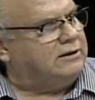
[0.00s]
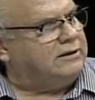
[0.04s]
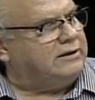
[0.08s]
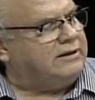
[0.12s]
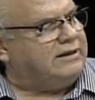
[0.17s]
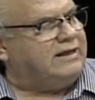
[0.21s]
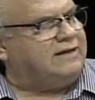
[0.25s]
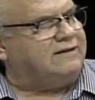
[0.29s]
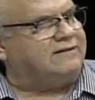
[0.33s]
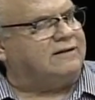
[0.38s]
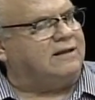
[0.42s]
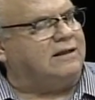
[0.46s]

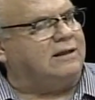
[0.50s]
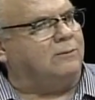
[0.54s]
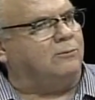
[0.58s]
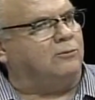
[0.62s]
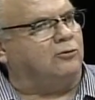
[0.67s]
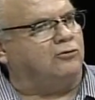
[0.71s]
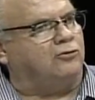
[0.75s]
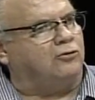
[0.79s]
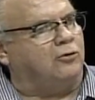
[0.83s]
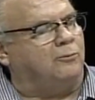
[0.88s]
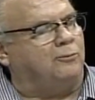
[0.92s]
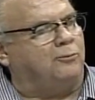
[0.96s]
Y esa
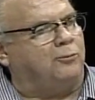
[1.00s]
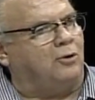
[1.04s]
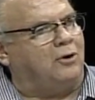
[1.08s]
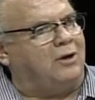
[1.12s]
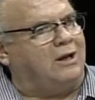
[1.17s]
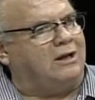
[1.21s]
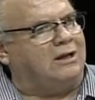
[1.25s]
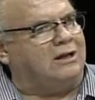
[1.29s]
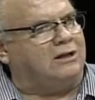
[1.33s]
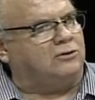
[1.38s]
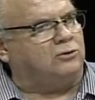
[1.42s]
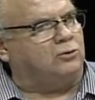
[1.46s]
devoción por
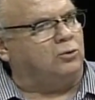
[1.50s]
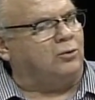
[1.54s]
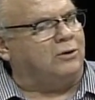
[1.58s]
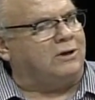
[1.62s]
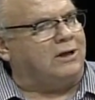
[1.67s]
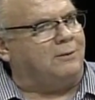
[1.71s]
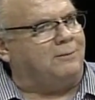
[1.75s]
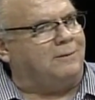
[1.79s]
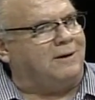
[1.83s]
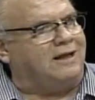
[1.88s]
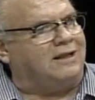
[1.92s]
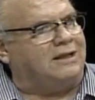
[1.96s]
la
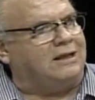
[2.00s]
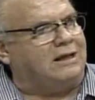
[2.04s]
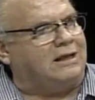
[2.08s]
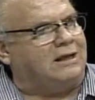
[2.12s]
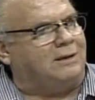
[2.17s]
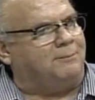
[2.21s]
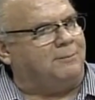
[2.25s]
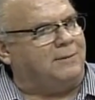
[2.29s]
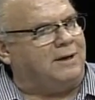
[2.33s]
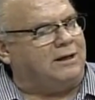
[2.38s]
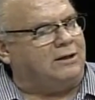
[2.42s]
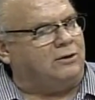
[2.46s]
lectura va de
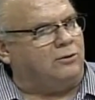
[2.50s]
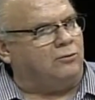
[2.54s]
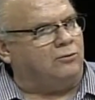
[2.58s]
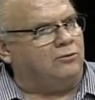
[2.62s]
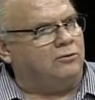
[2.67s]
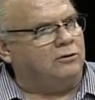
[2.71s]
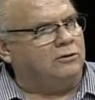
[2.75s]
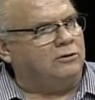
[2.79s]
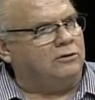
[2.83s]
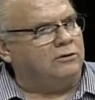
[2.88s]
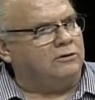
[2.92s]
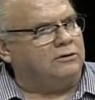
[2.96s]
la mano
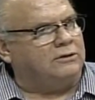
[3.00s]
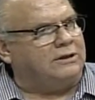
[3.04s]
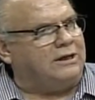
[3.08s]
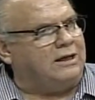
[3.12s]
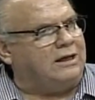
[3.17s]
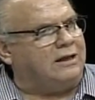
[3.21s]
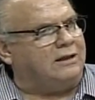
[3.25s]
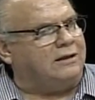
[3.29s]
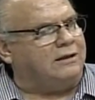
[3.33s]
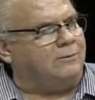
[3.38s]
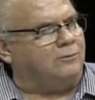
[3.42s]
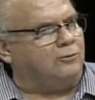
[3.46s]
de
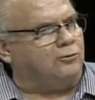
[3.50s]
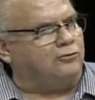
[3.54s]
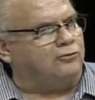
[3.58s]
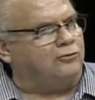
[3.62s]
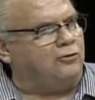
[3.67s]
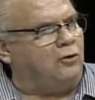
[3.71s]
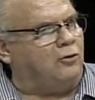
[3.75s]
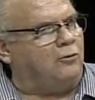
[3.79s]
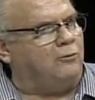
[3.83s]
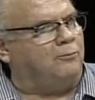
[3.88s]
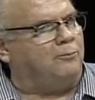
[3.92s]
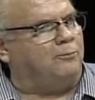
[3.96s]
la
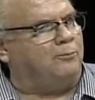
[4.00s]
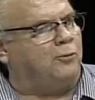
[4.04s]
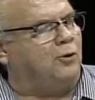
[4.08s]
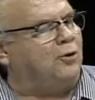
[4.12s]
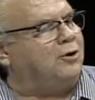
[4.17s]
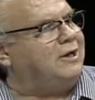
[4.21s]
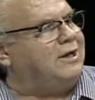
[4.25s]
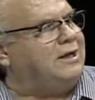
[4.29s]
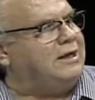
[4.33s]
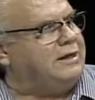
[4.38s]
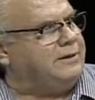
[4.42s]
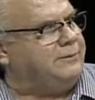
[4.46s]
devoción
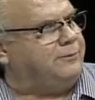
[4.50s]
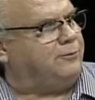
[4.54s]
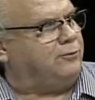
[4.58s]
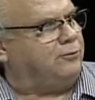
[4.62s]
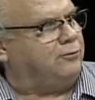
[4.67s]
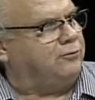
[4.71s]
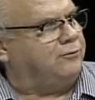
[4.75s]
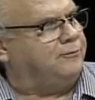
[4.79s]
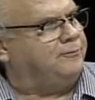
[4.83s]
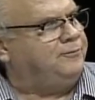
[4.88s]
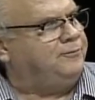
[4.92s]
por el libro